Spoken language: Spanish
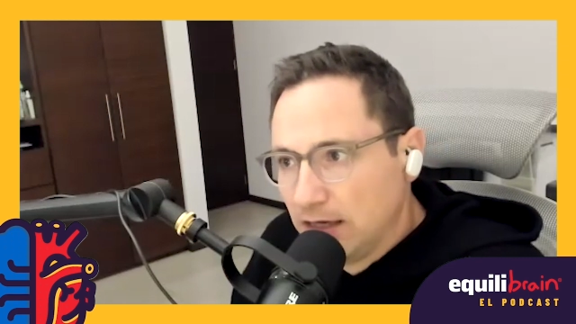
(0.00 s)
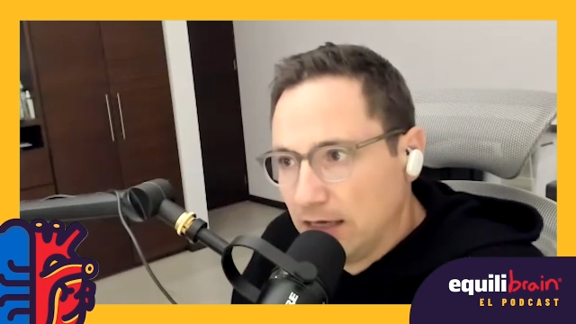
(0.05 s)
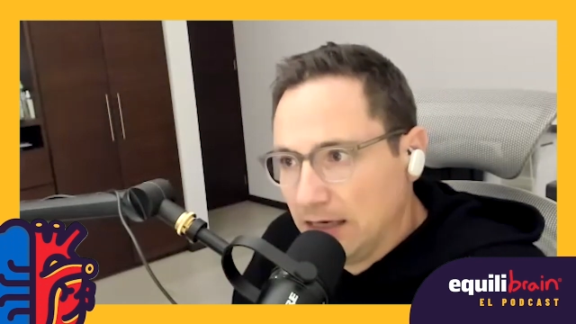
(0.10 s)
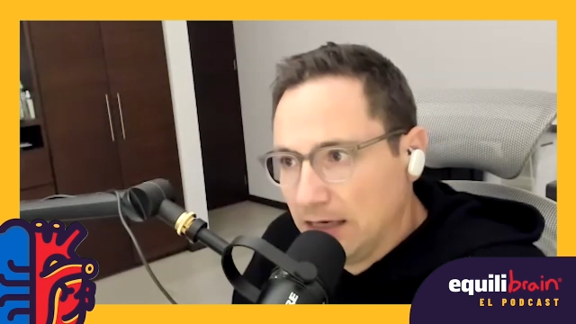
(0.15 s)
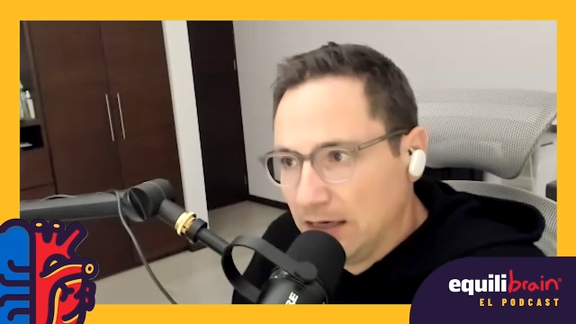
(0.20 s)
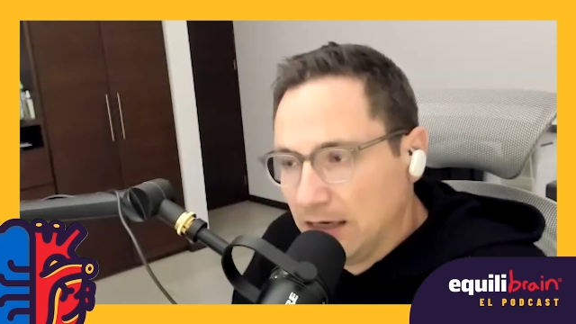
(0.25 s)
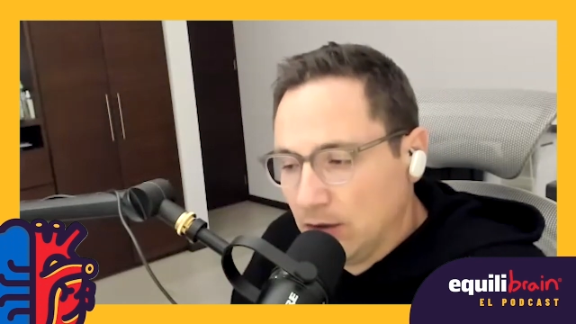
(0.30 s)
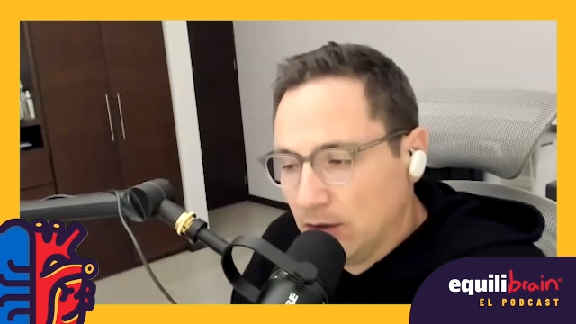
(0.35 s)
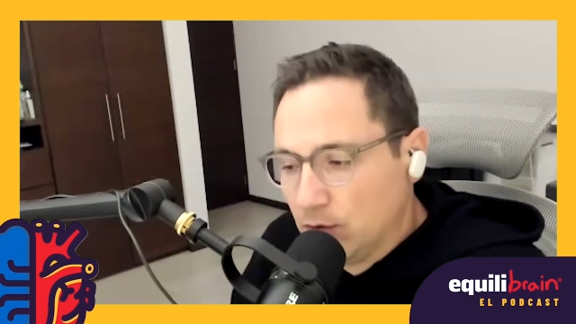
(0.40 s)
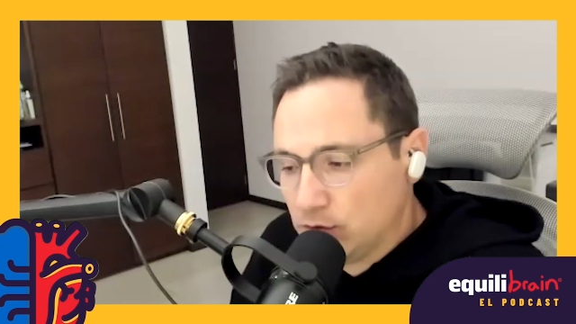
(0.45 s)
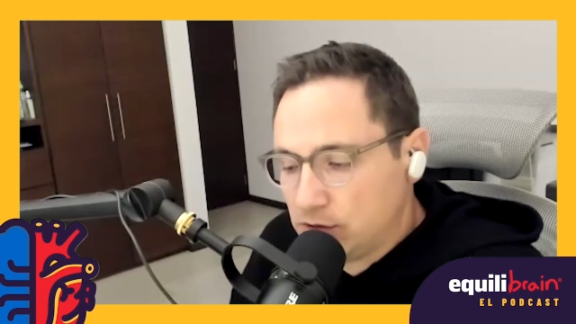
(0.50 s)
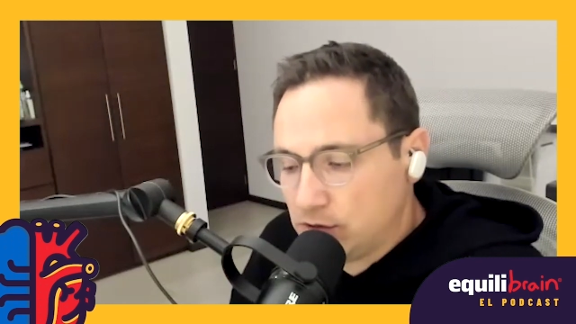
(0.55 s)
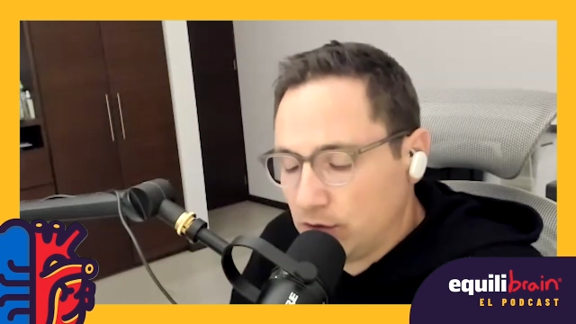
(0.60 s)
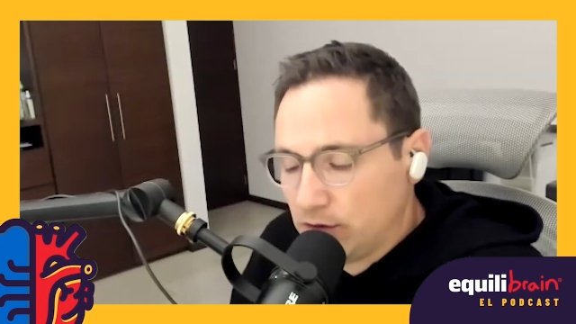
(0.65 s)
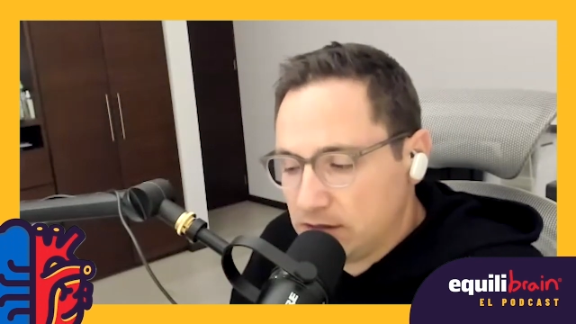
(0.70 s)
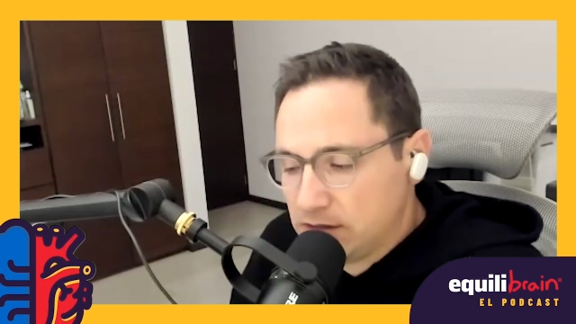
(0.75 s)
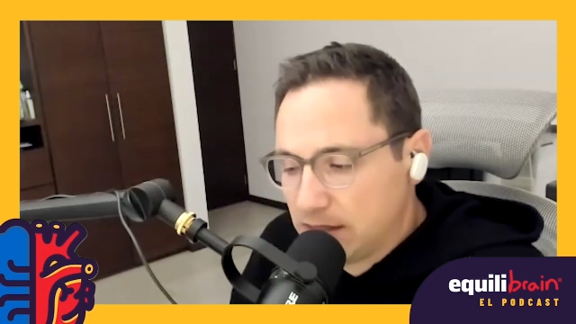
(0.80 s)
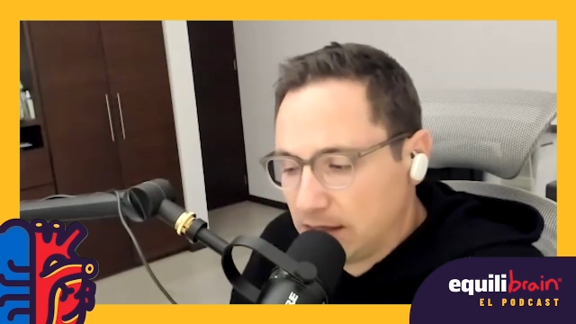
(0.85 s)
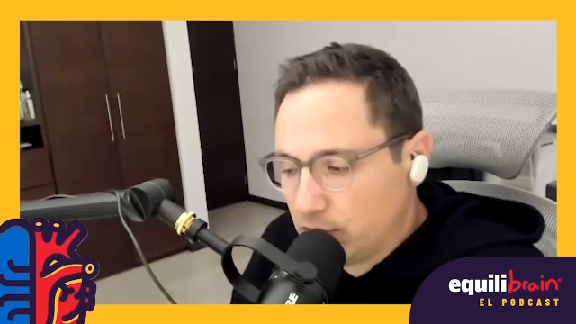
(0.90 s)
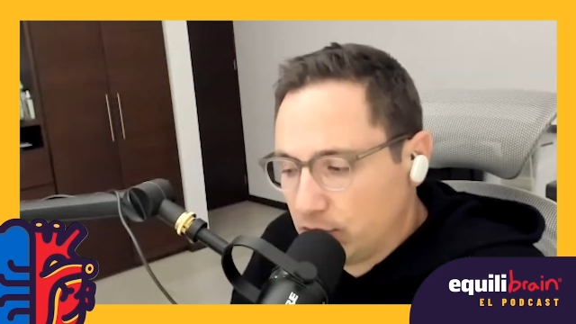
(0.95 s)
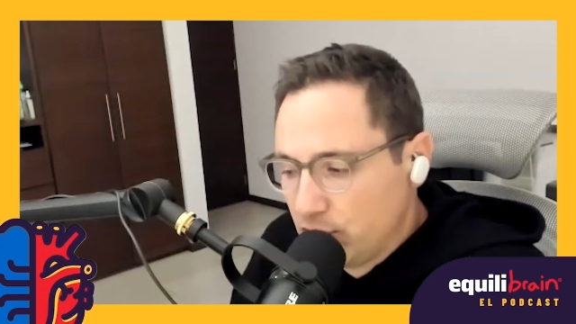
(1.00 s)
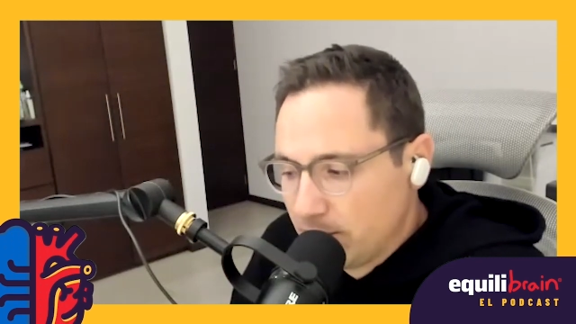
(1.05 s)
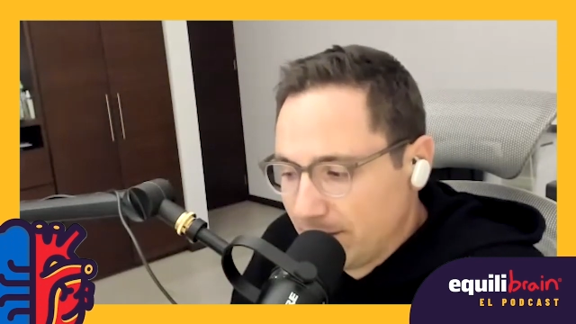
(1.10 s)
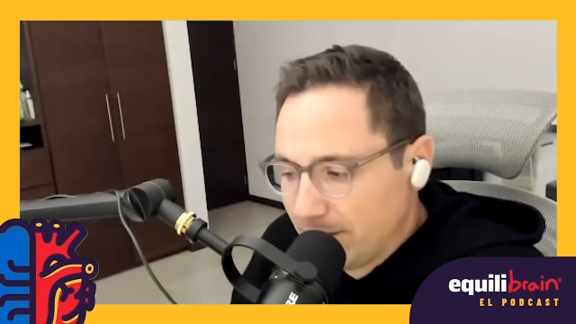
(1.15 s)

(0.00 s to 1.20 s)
en, nuestro desarrollo,